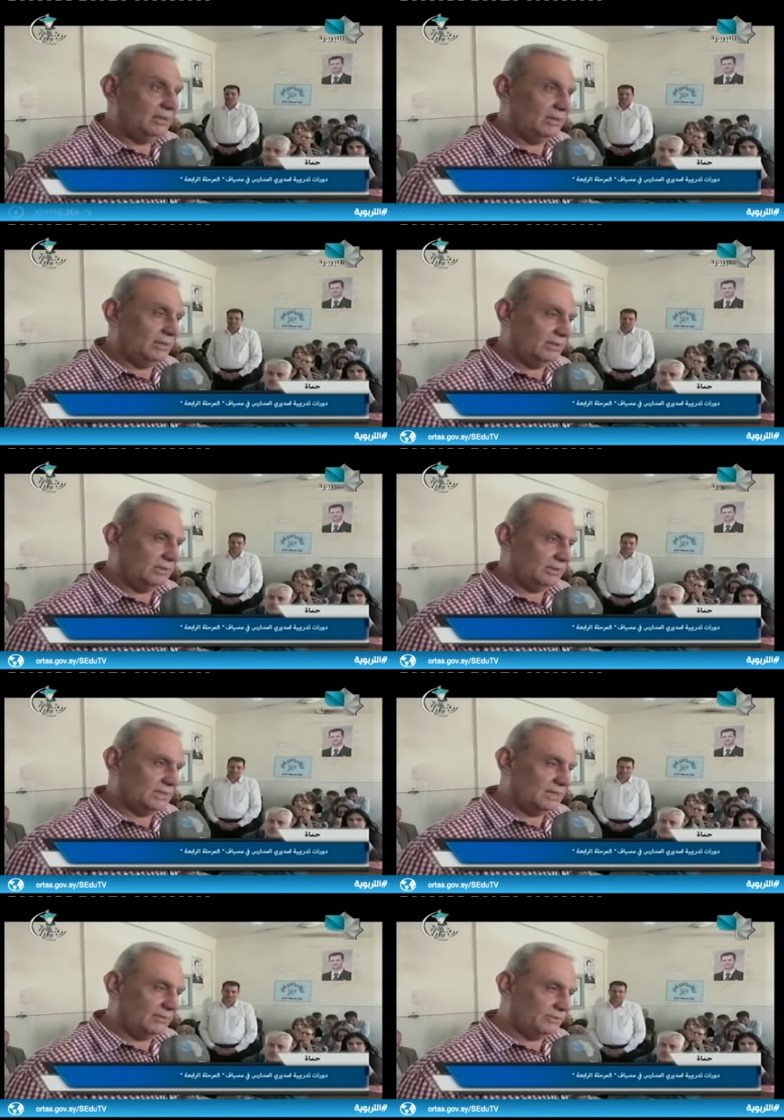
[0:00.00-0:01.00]
آه،
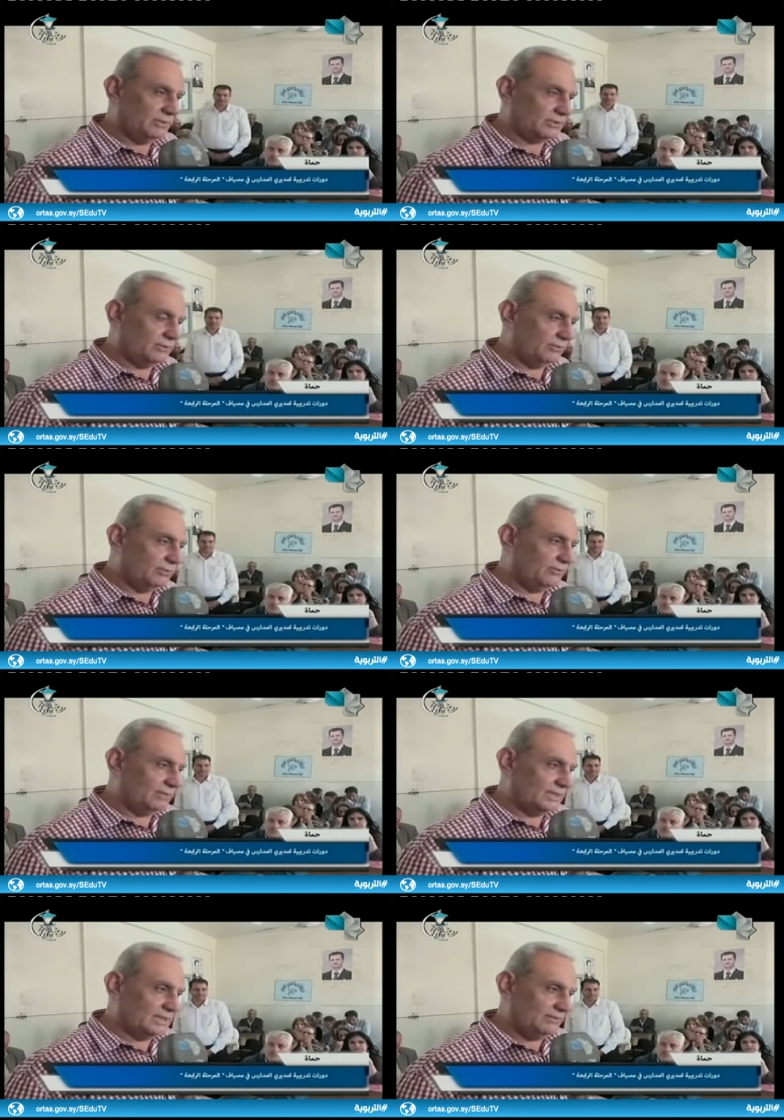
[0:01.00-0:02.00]
نظافة
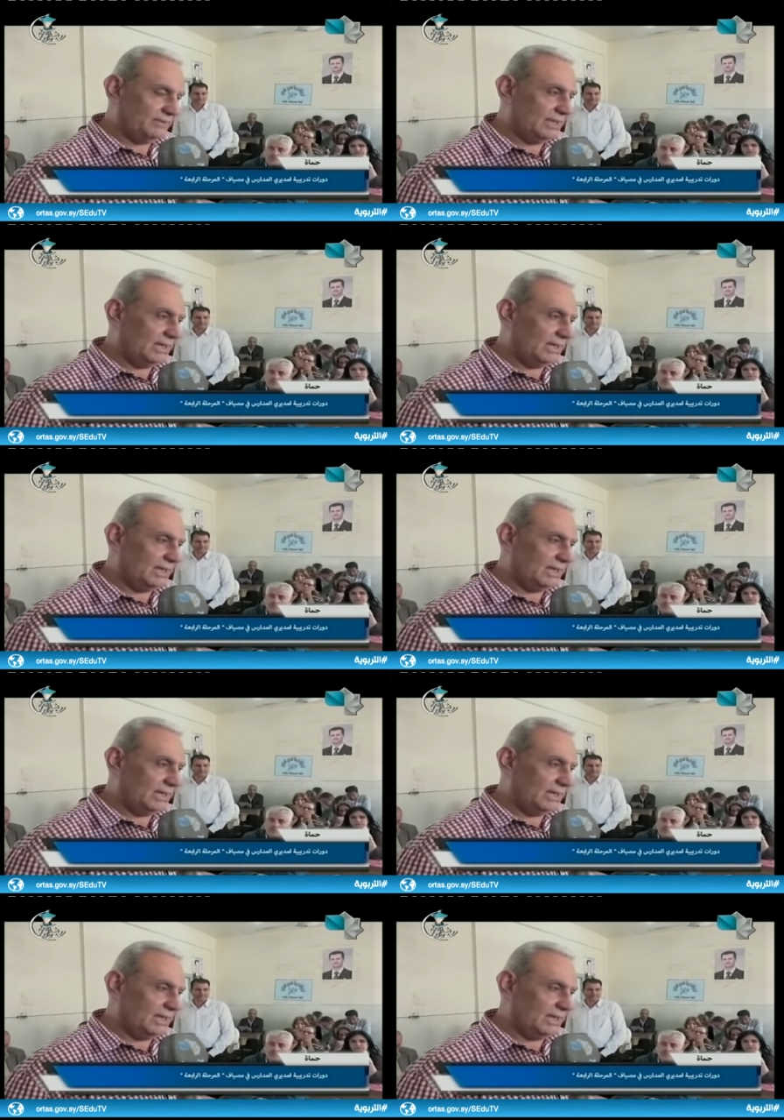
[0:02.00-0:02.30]
الصفوف النظافة